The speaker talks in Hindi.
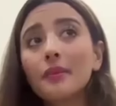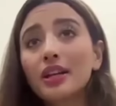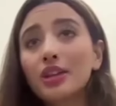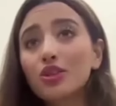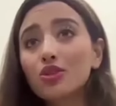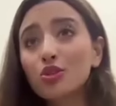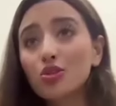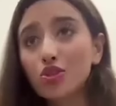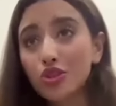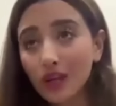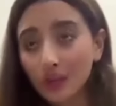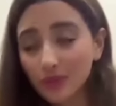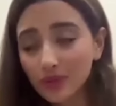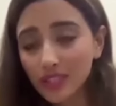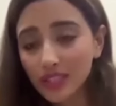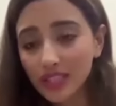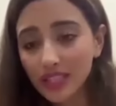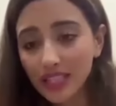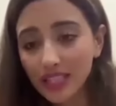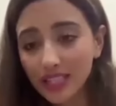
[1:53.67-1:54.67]
मेरे जो
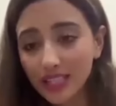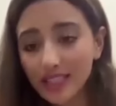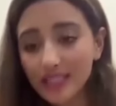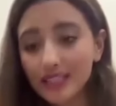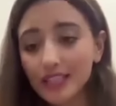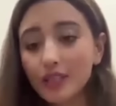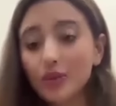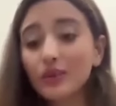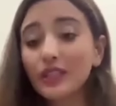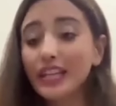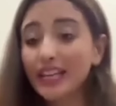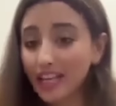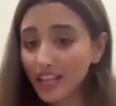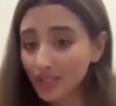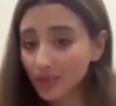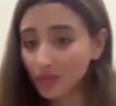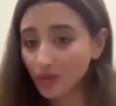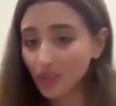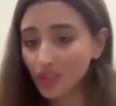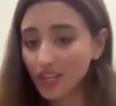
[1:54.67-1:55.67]
शब्द थे किसी को
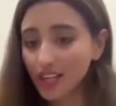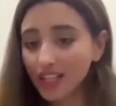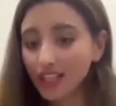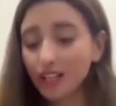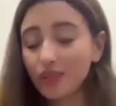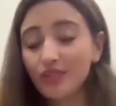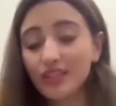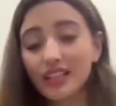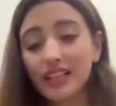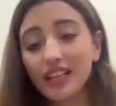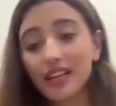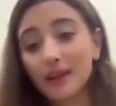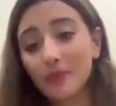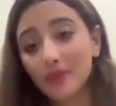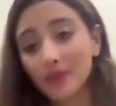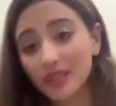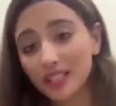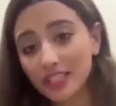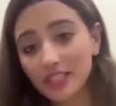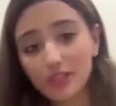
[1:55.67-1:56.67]
ठेस पहुंचाए गए उसके लिए आई
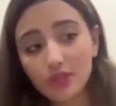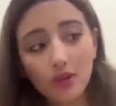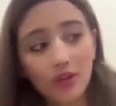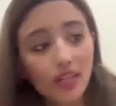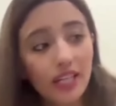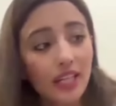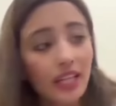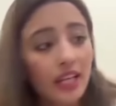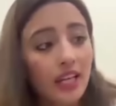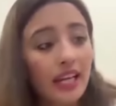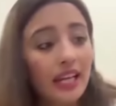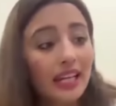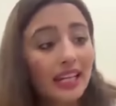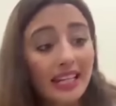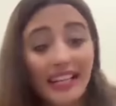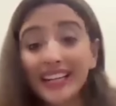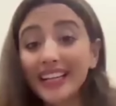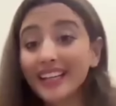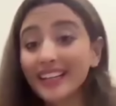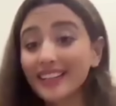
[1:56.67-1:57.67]
एम रियली सॉरी
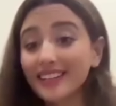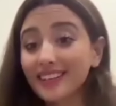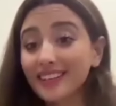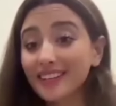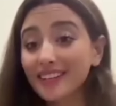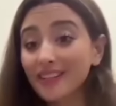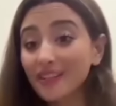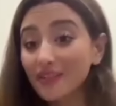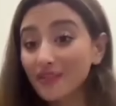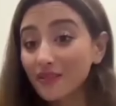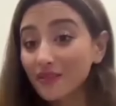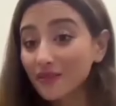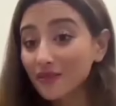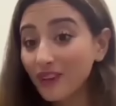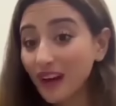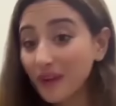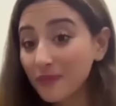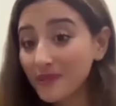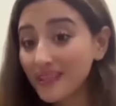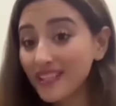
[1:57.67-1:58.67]
लेकिन
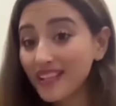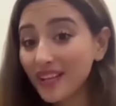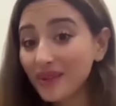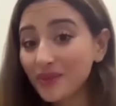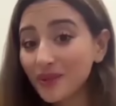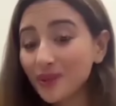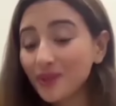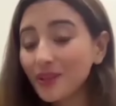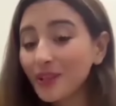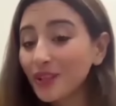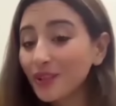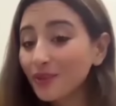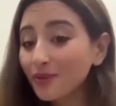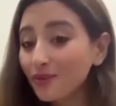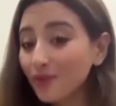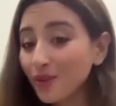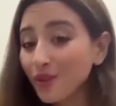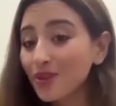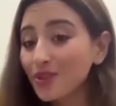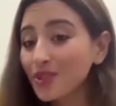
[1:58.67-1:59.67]
वापिस यही
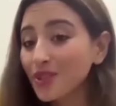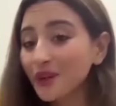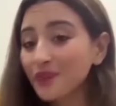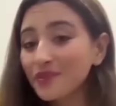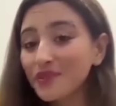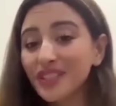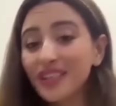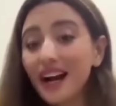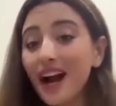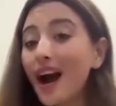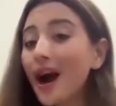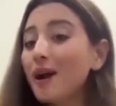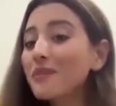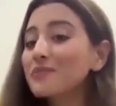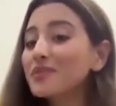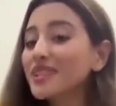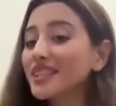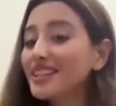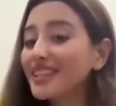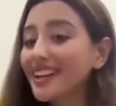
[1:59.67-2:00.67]
बोलूंगी वो शब्द
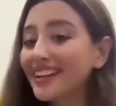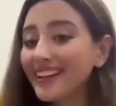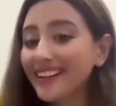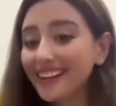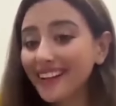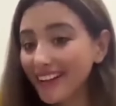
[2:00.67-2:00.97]
आम जनता